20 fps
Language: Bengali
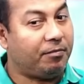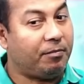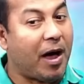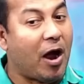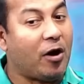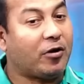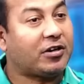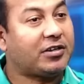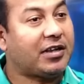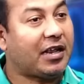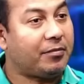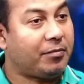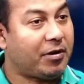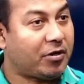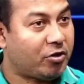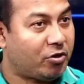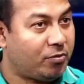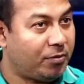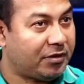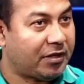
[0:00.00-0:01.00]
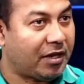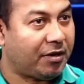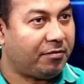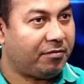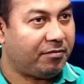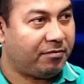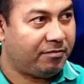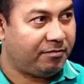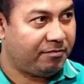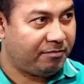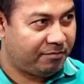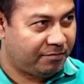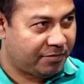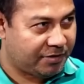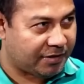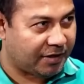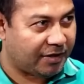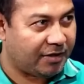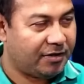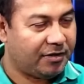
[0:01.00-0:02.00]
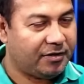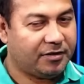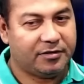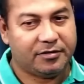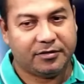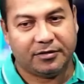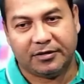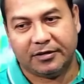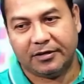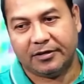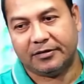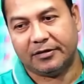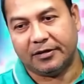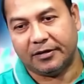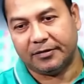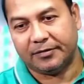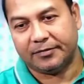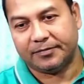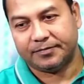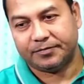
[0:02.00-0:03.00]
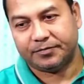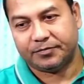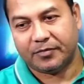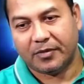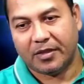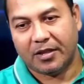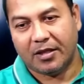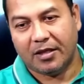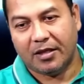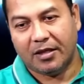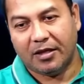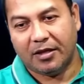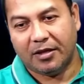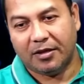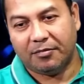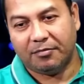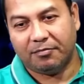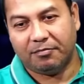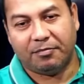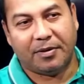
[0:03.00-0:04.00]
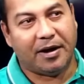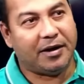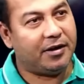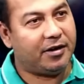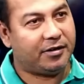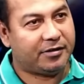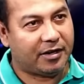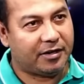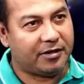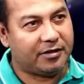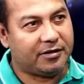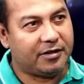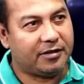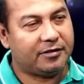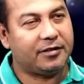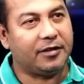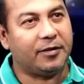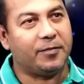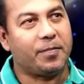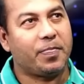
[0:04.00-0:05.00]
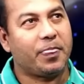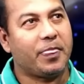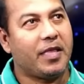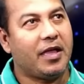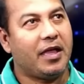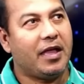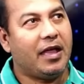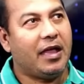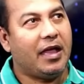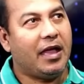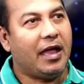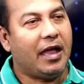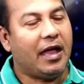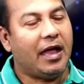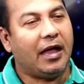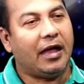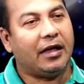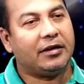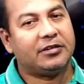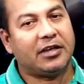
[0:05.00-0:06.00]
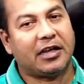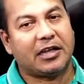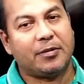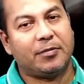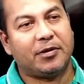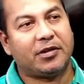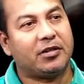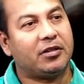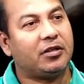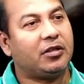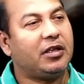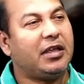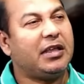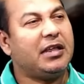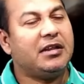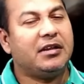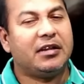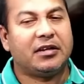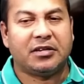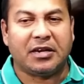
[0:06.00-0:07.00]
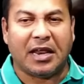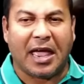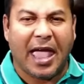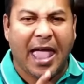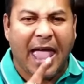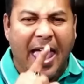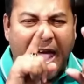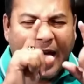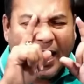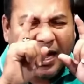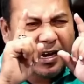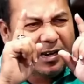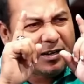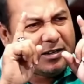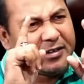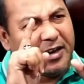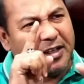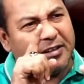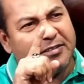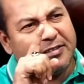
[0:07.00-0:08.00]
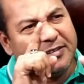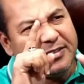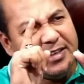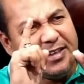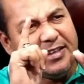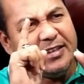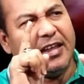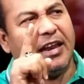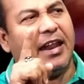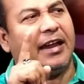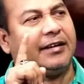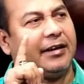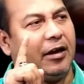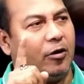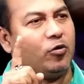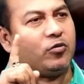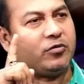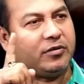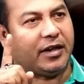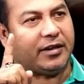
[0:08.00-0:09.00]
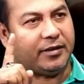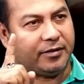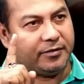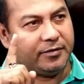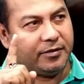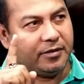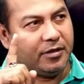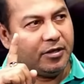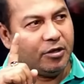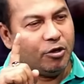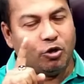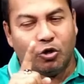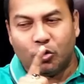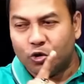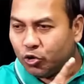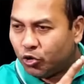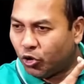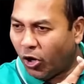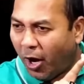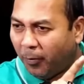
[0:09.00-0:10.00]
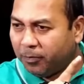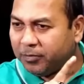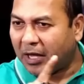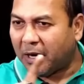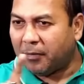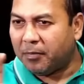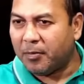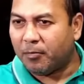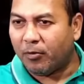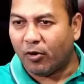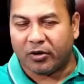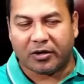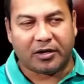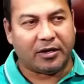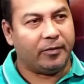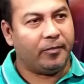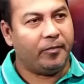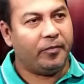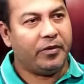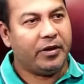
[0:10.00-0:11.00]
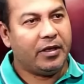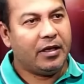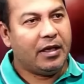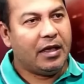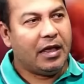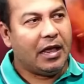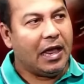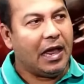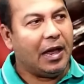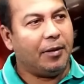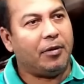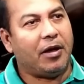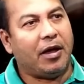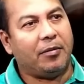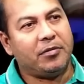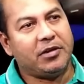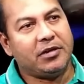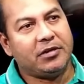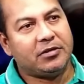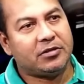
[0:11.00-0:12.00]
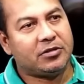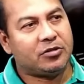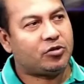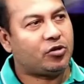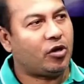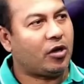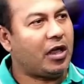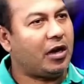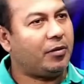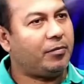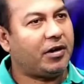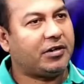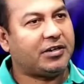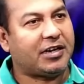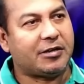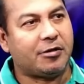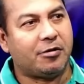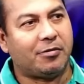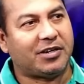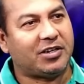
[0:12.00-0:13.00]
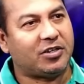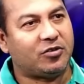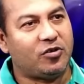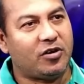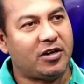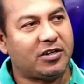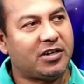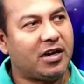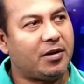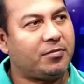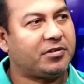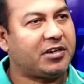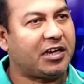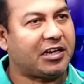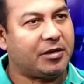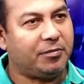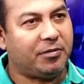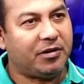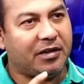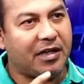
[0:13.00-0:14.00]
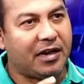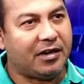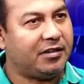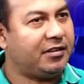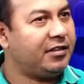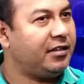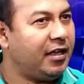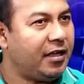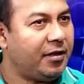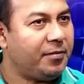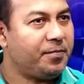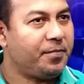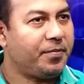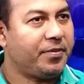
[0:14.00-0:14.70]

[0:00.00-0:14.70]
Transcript: বারোটা সাড়ে বারোটার সময় তার বিচার ঠিক আছে ব্যান্ডের তারি ঠিক আছে সাকিবের সাথে ইন্ডাস্ট্রি একটা সিঙ্গেল একটা লোক নাই সব তার বিপক্ষে এবং আমি সকালবেলা সাকিবের বাসায় চলে আসলাম সাকিবের গাড়ি দিয়ে